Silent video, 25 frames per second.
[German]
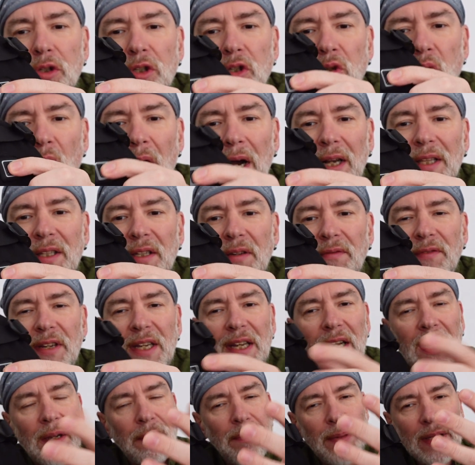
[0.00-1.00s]
zu
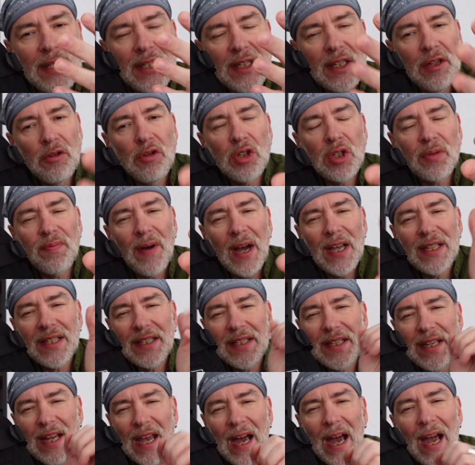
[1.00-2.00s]
aktivieren bzw.
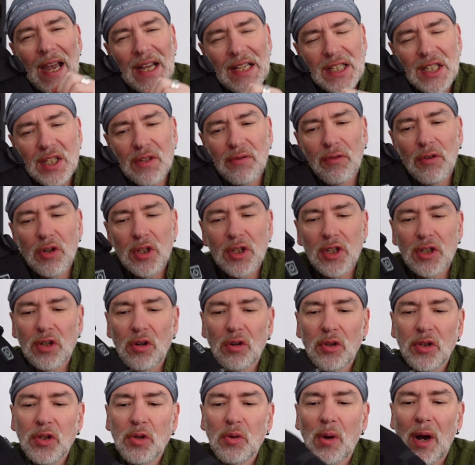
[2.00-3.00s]
die
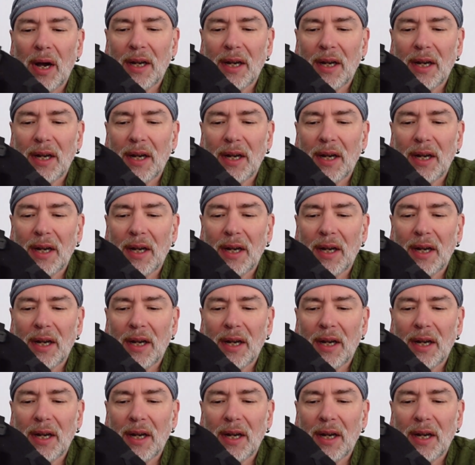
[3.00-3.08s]
Heizfunktion zu